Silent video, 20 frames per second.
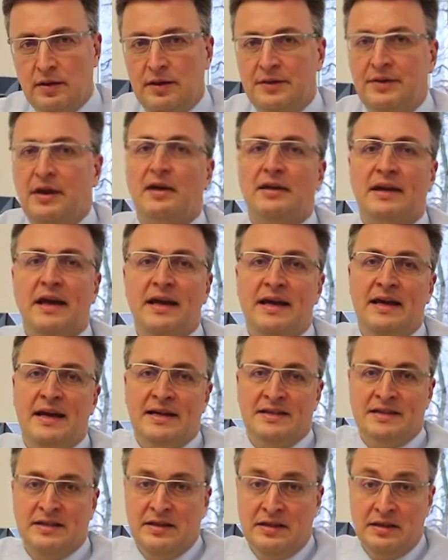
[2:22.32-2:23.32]
Nach der
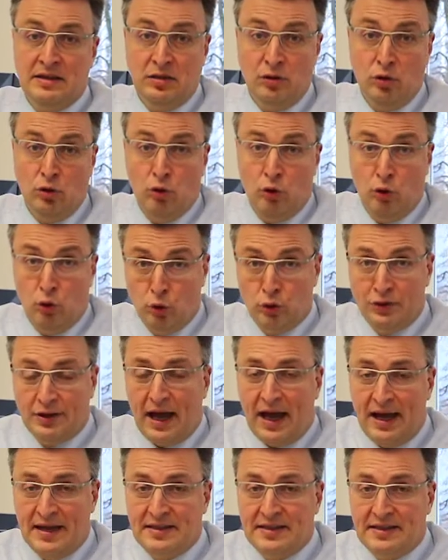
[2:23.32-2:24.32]
ersten
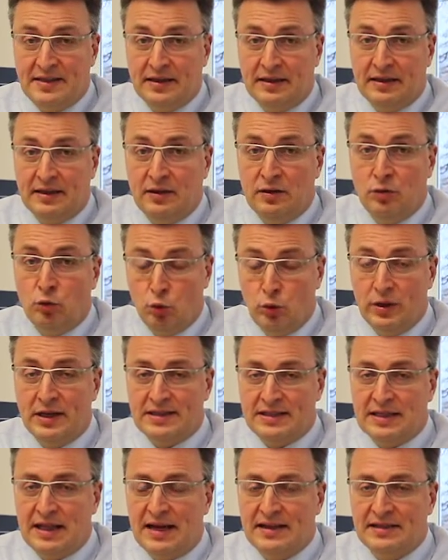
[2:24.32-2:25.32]
und einzigen
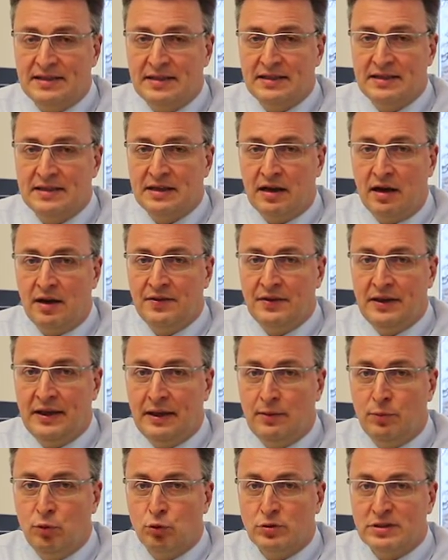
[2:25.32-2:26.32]

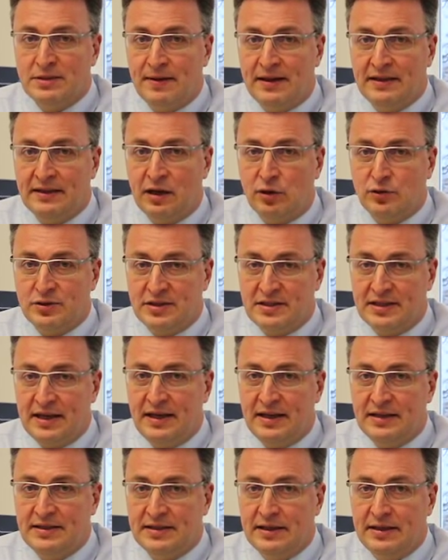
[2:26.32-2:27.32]
US-Leitzinsanhebung
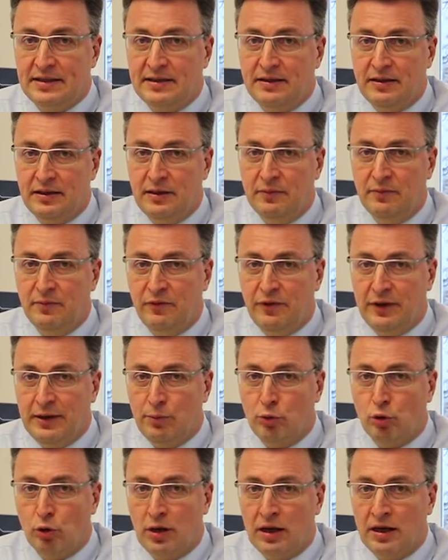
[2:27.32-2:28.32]
2016 im
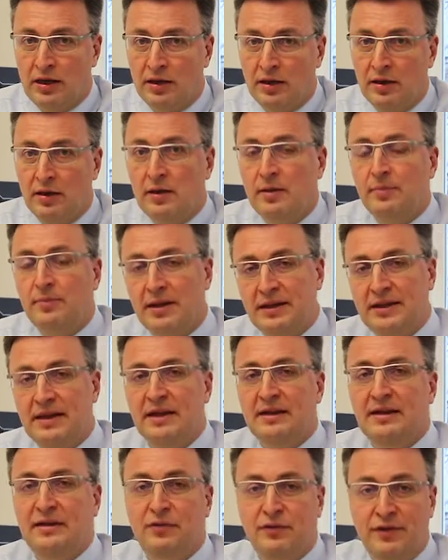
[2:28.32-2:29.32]
Februar, bei
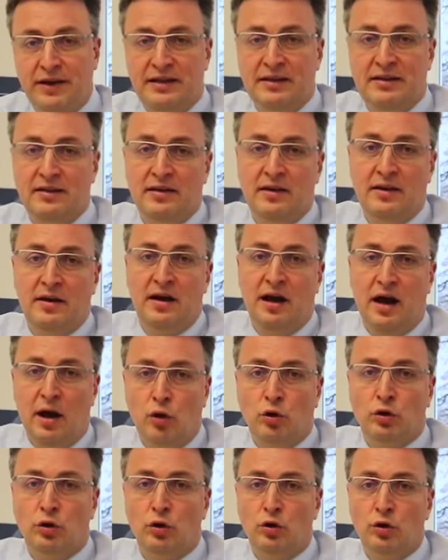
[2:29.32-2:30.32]
der die Fed
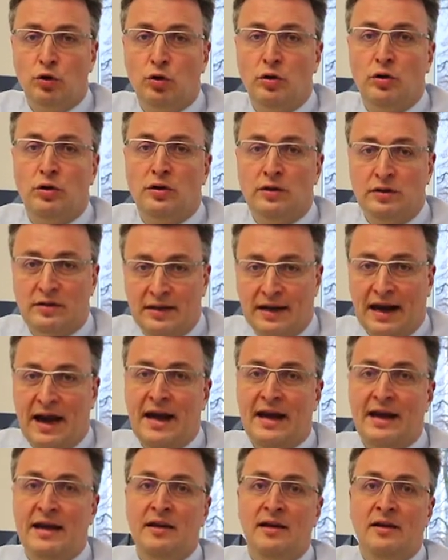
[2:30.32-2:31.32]
auch noch
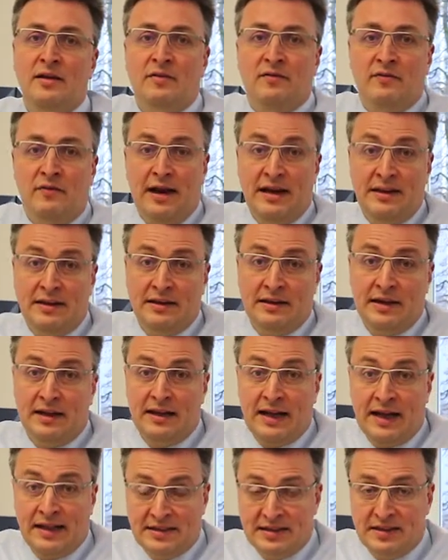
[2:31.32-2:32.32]
drei weitere
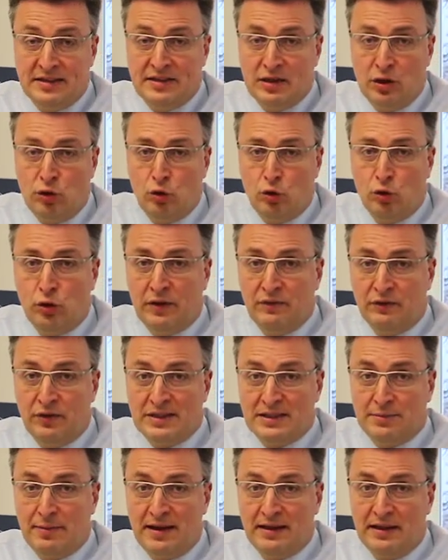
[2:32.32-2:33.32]
Leitzinserhöhungen
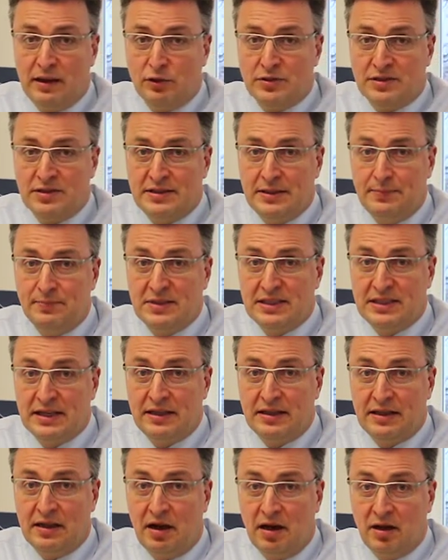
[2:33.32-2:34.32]
für
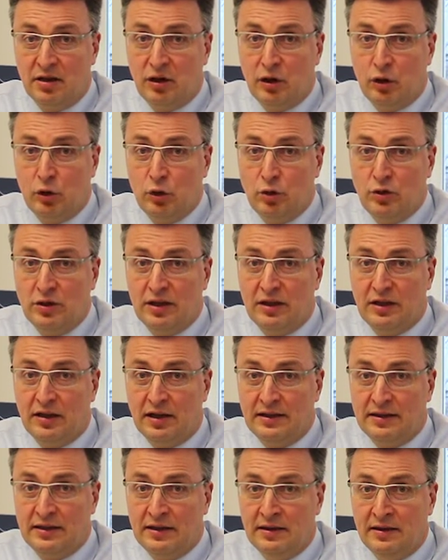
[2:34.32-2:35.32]
2017 angekündigt
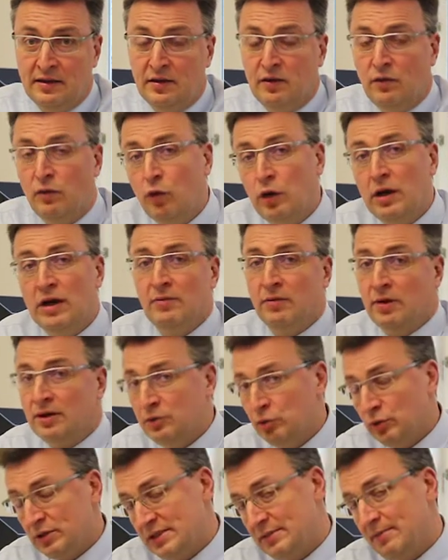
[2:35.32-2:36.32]
hatte, vorher
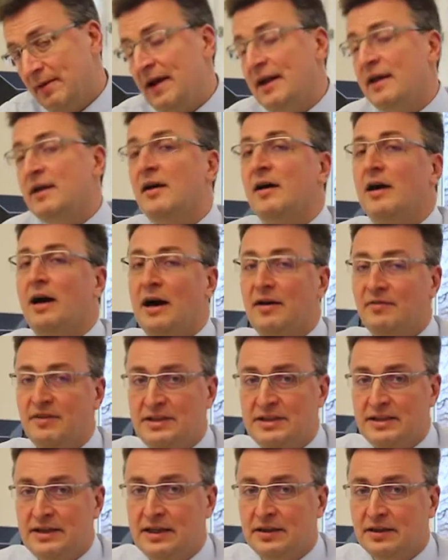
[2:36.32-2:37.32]
waren nur zwei
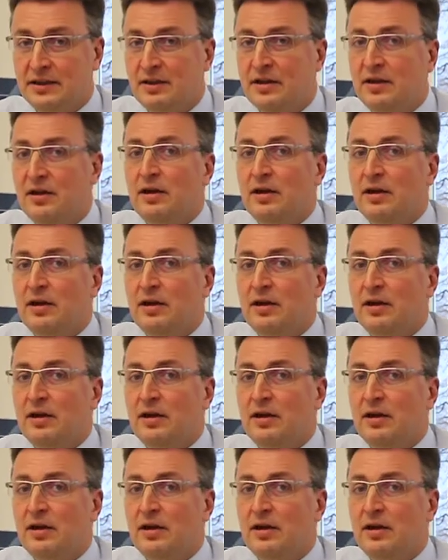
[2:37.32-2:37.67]
avisiert,